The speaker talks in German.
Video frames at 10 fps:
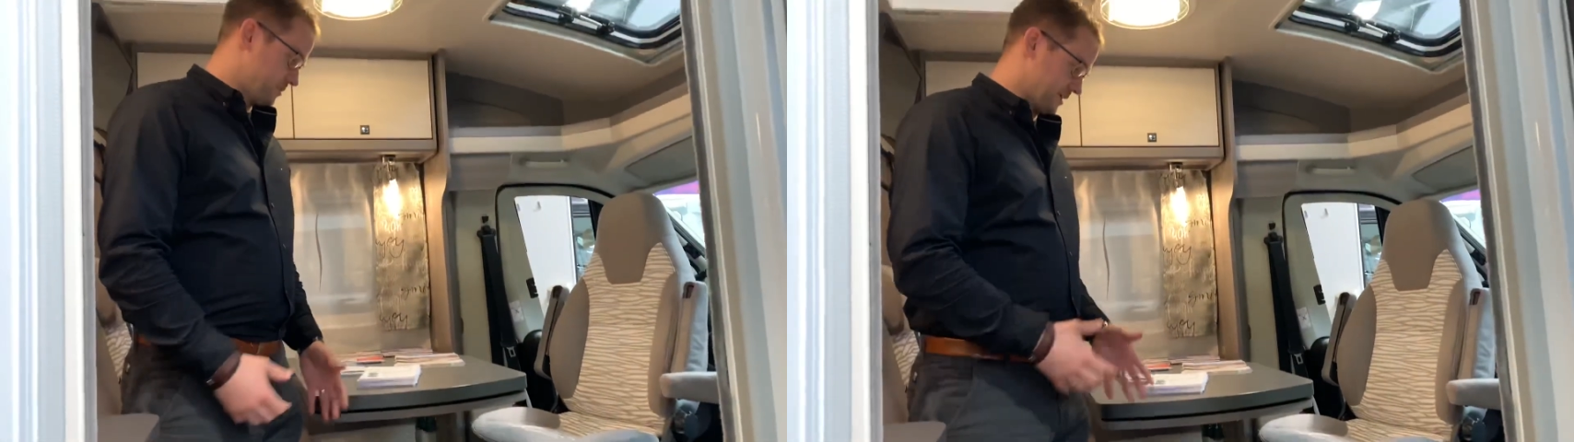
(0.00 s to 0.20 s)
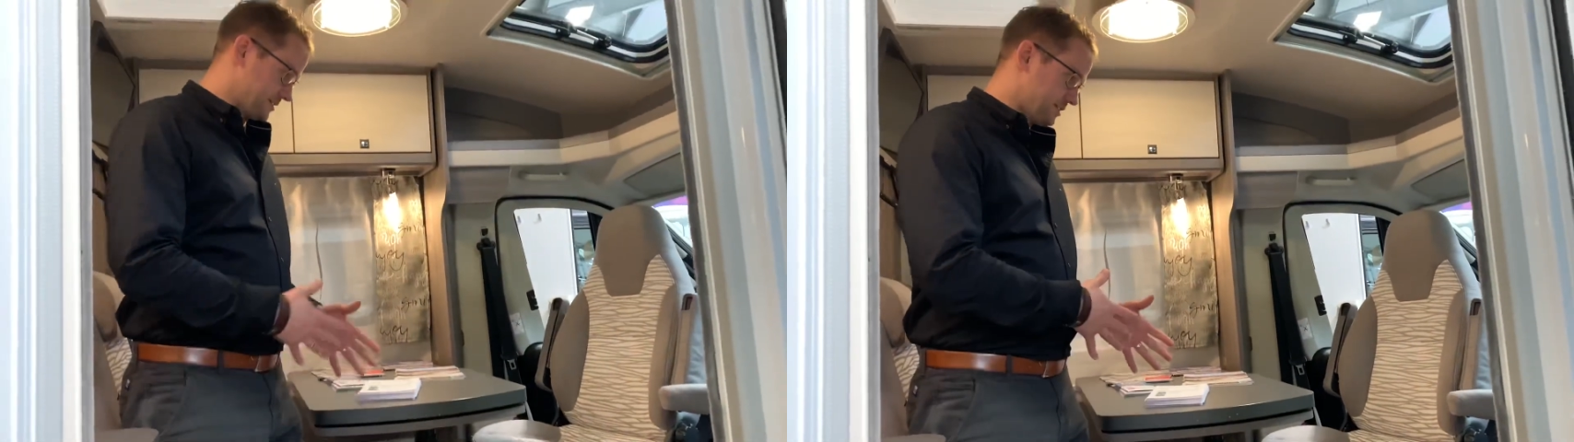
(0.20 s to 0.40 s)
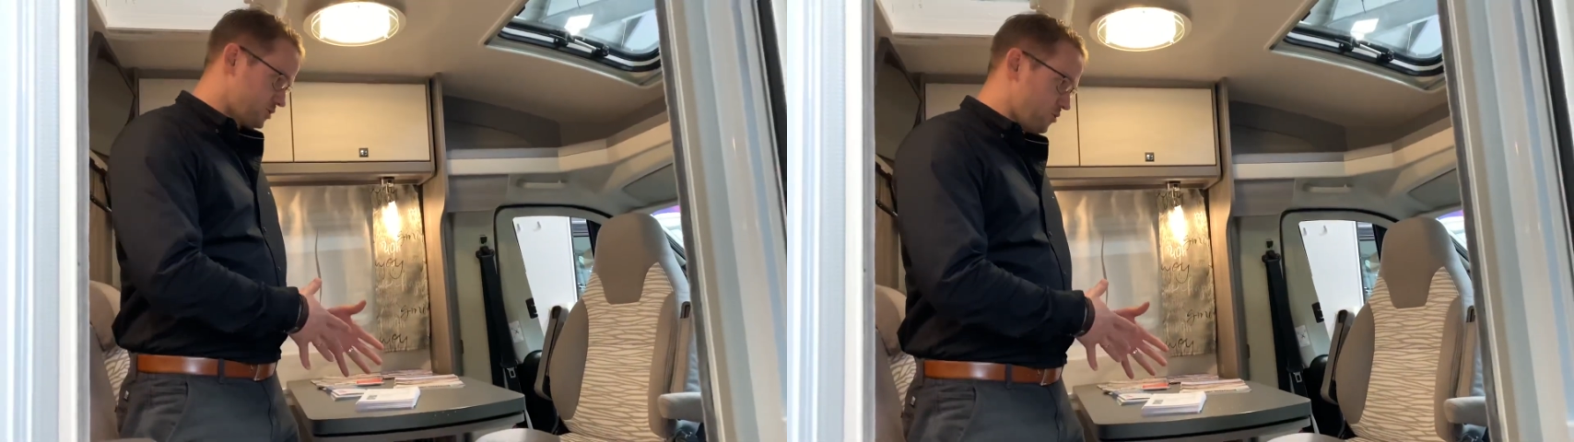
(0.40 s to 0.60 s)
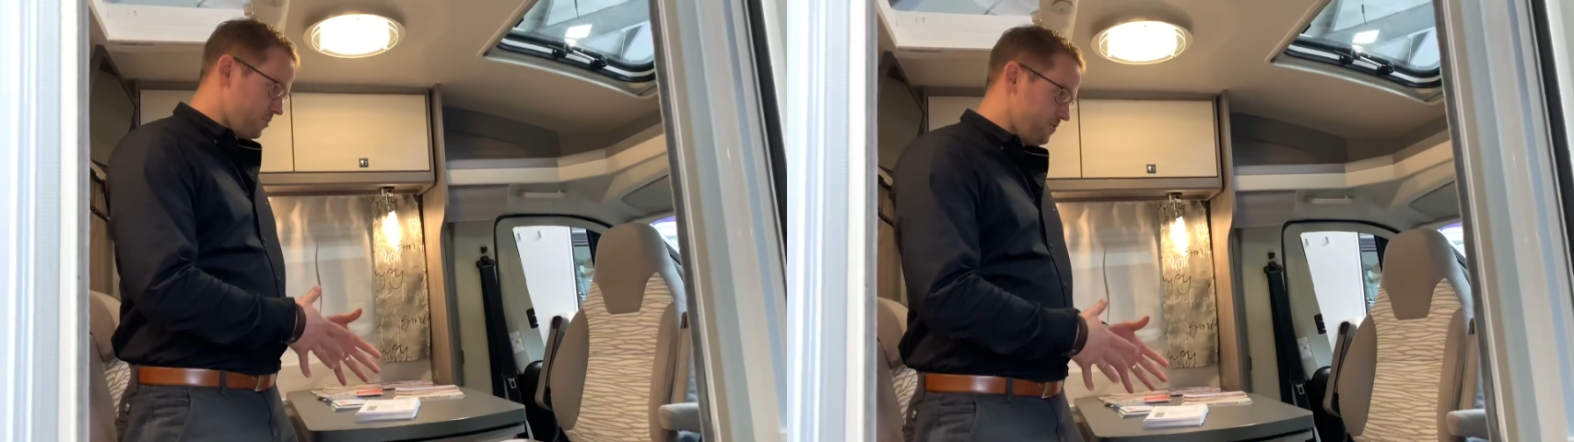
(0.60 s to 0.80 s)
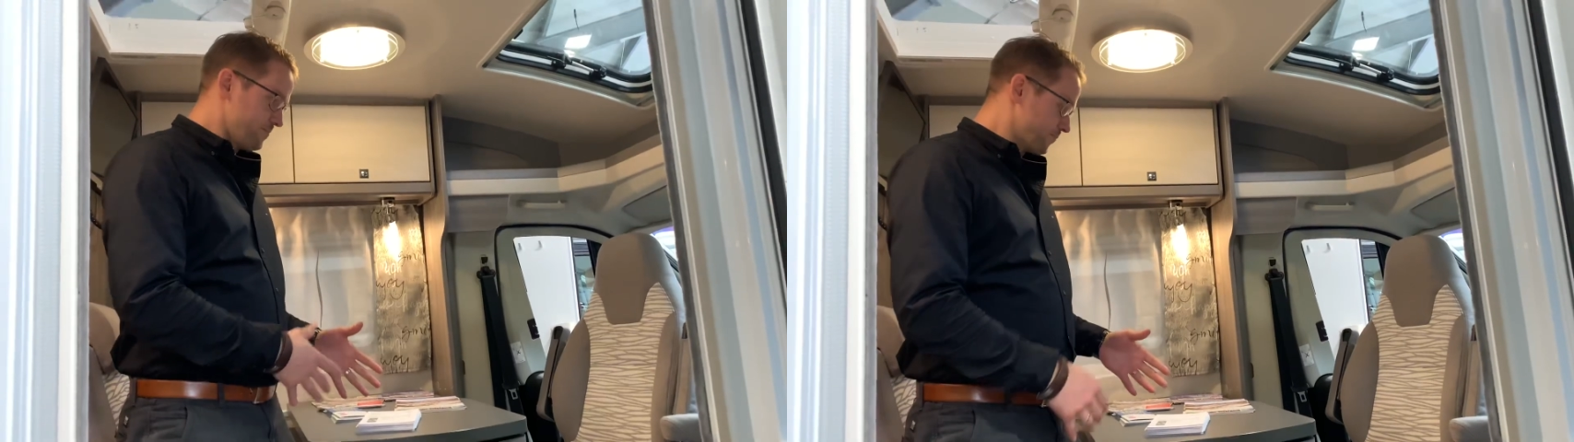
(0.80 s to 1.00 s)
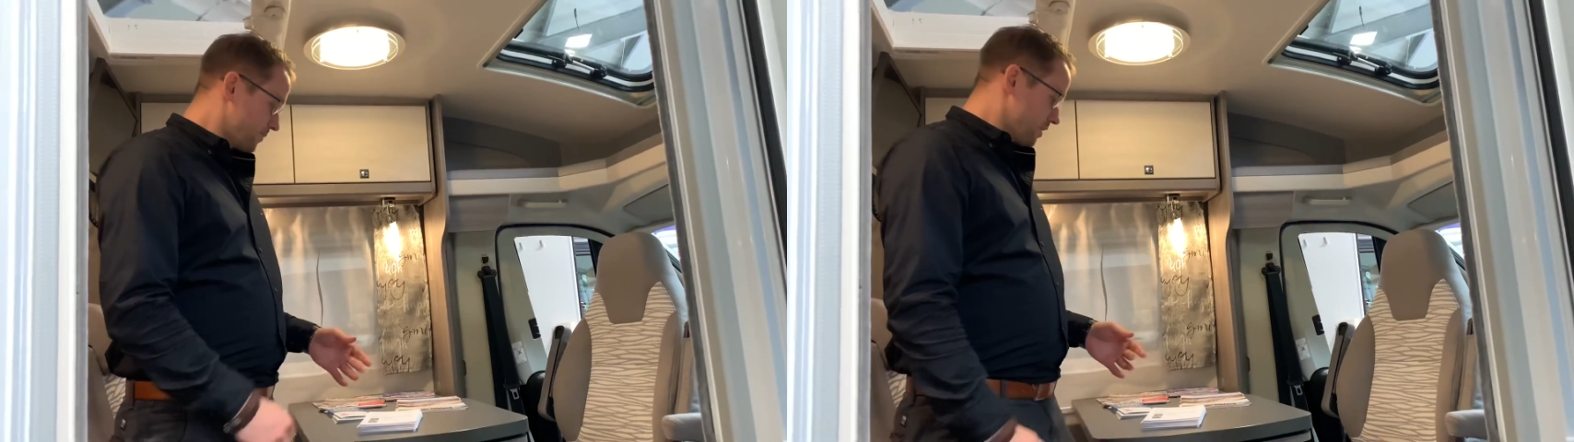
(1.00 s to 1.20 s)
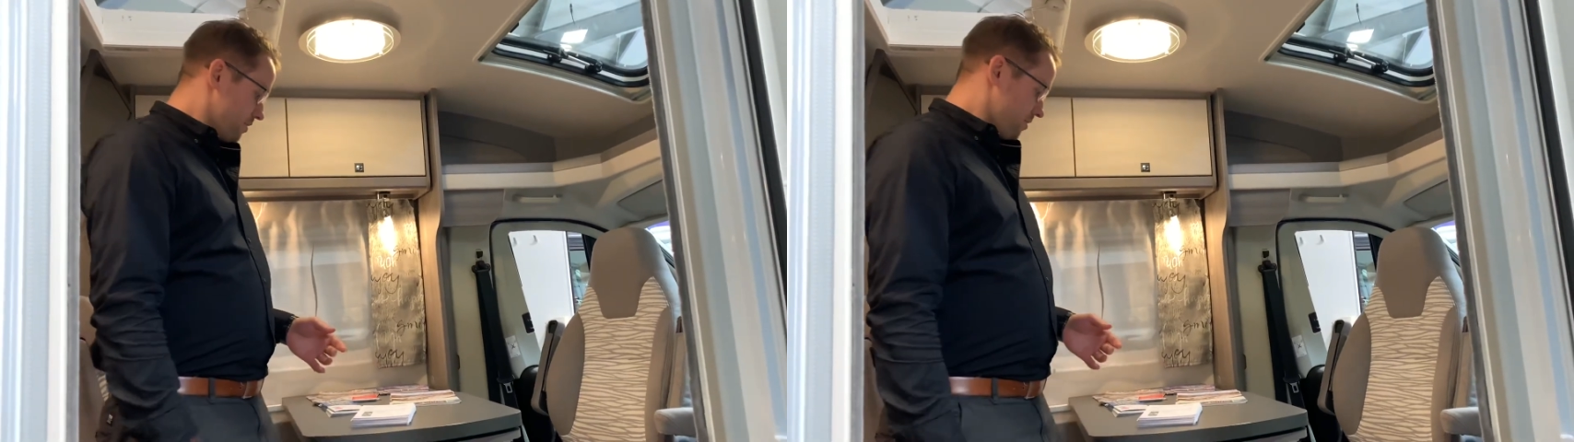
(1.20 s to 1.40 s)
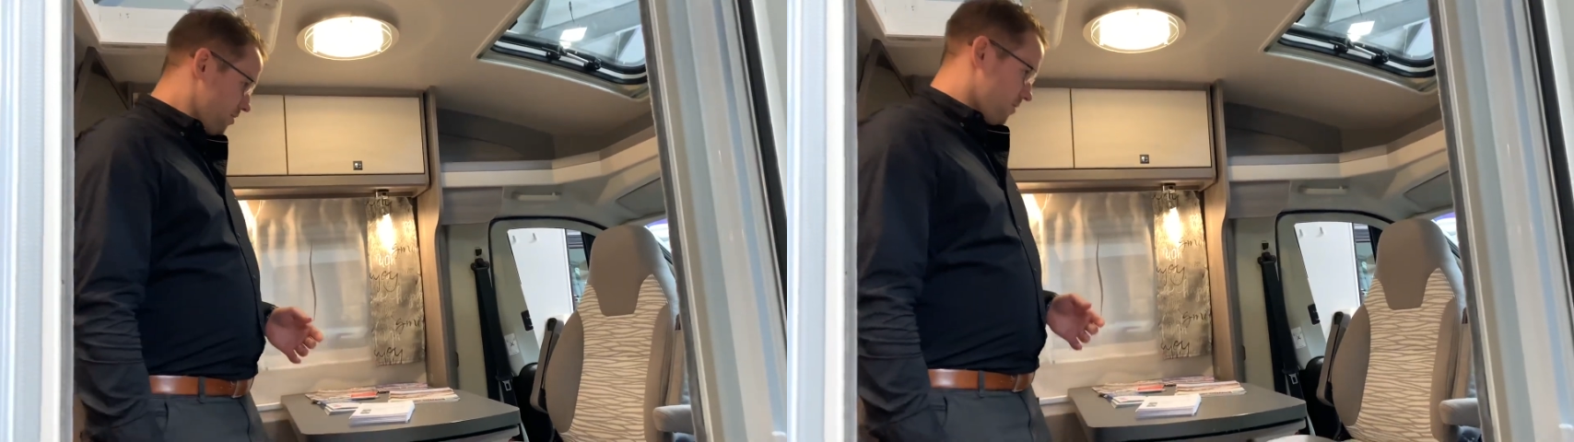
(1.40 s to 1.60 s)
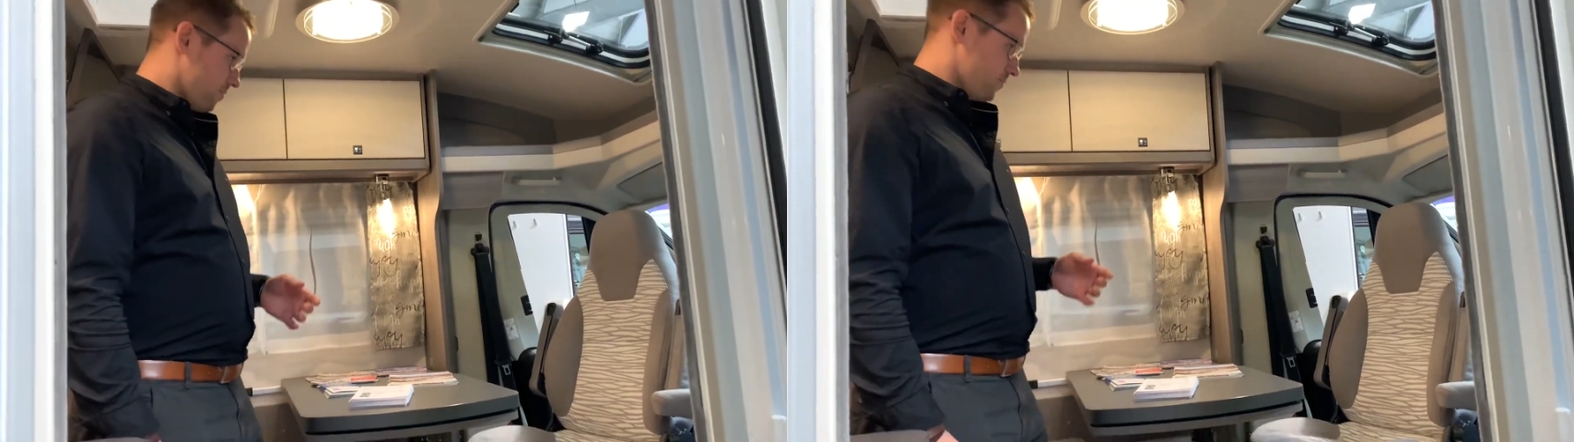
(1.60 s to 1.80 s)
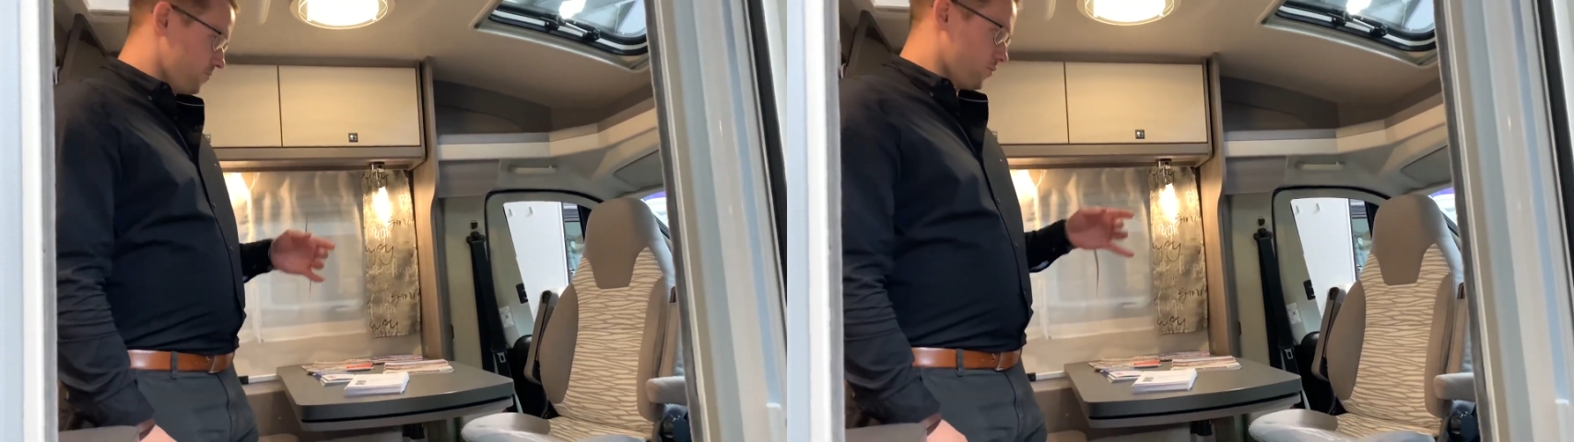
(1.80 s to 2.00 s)
mit der Sitzgruppe,
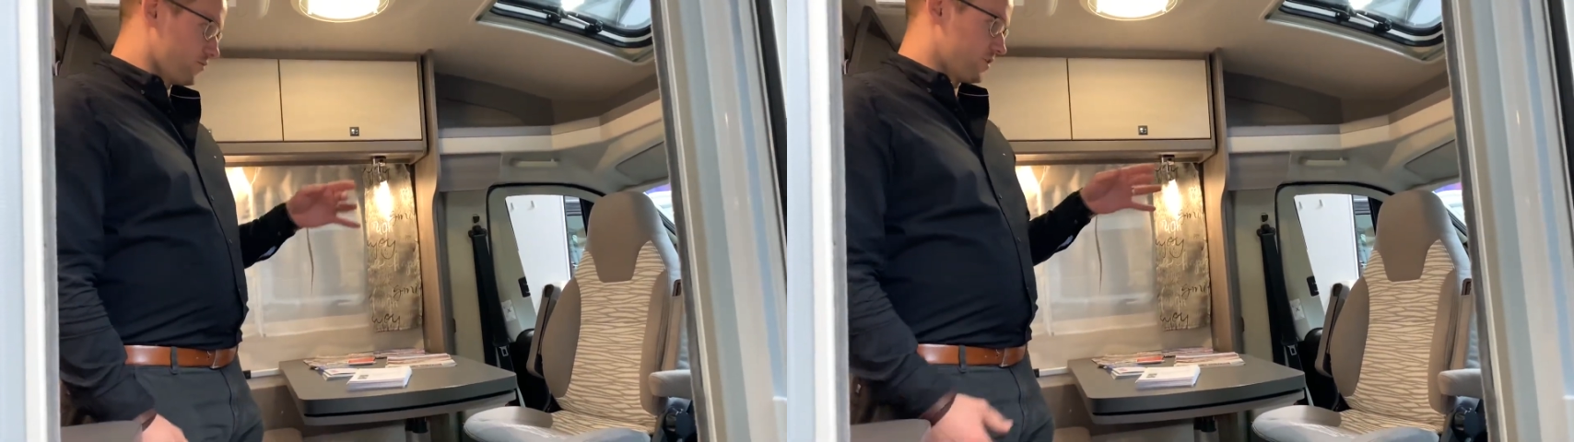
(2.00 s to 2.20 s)
ähm, wo